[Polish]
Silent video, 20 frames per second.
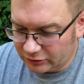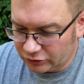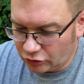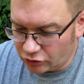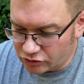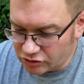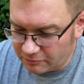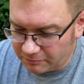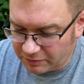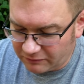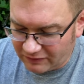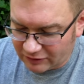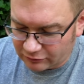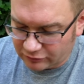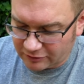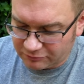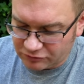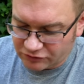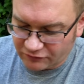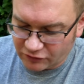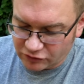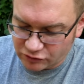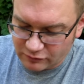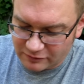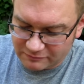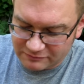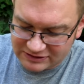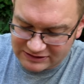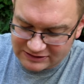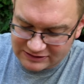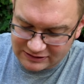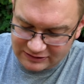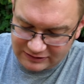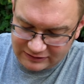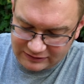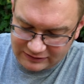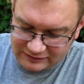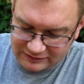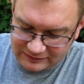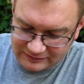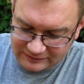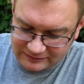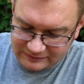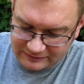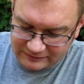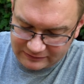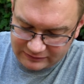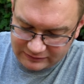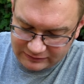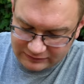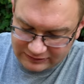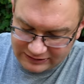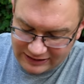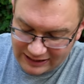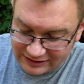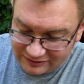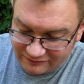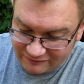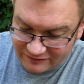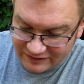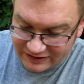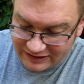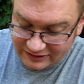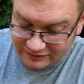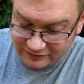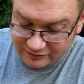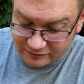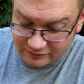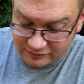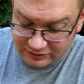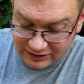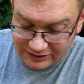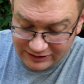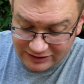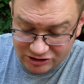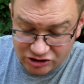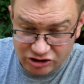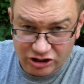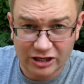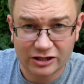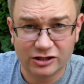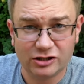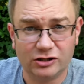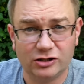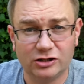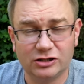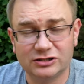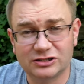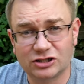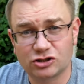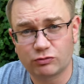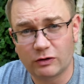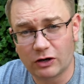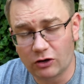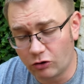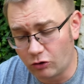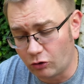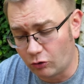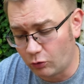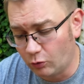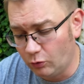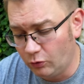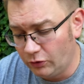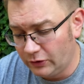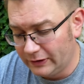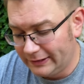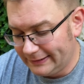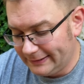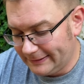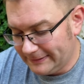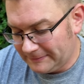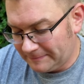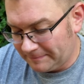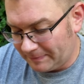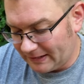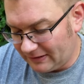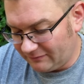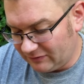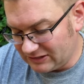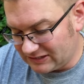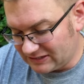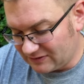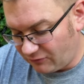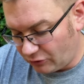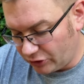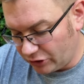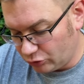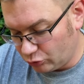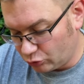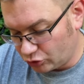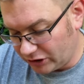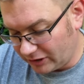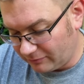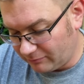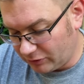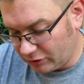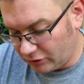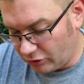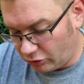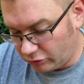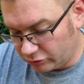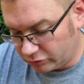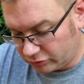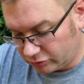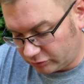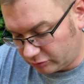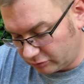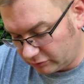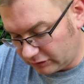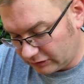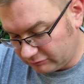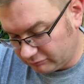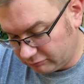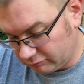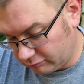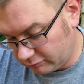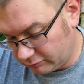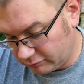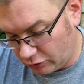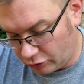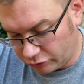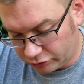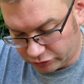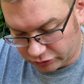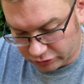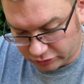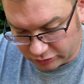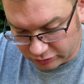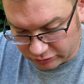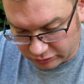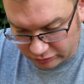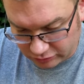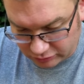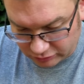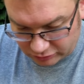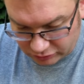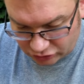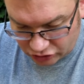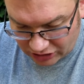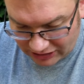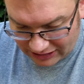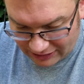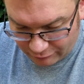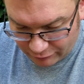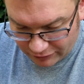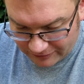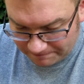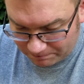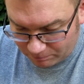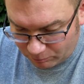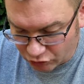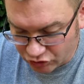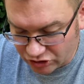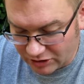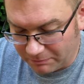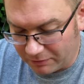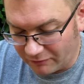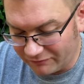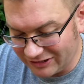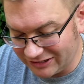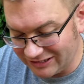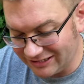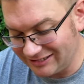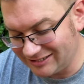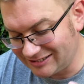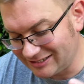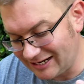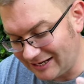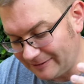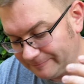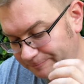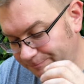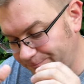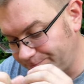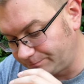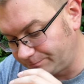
to są piwa, które przywiozłem z e, Denver na jesieni zeszłego roku a więc swoje już jakby odczekały. Od, y, można powiedzieć, że